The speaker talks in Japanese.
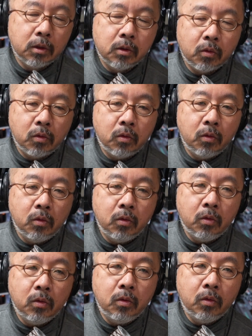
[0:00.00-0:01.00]
そ
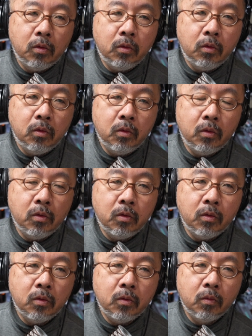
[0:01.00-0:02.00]

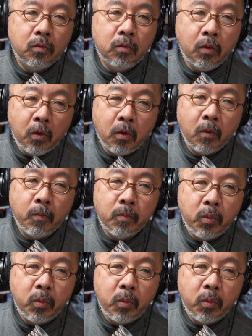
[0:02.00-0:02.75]
こを